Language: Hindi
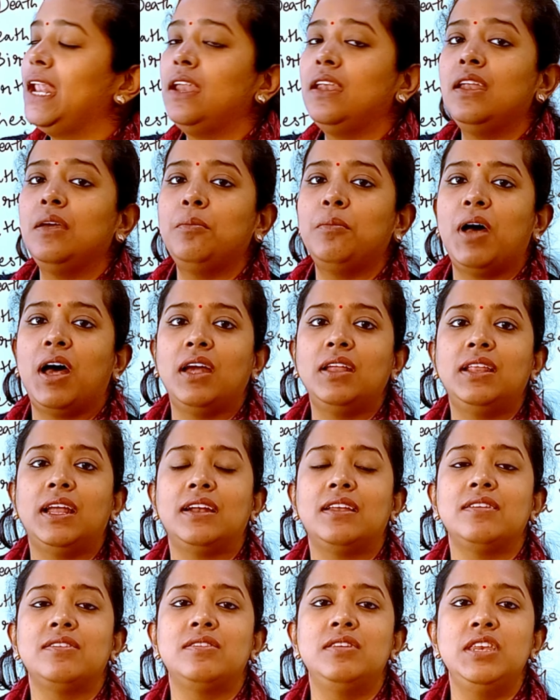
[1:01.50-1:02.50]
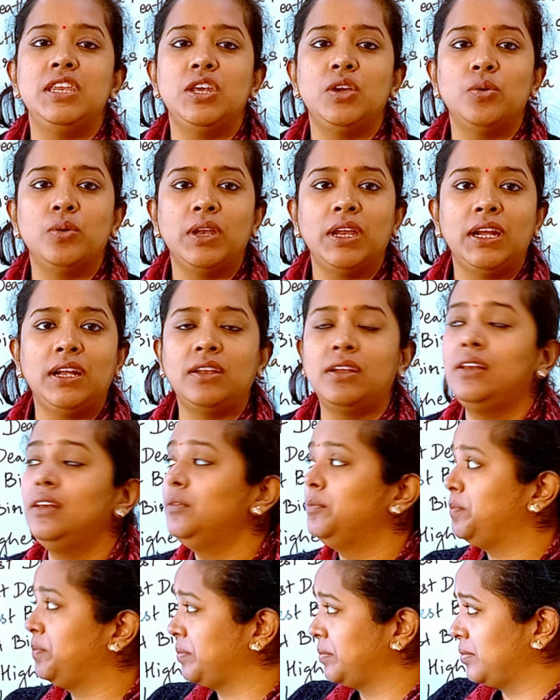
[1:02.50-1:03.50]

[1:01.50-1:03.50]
NNMR that is neonatal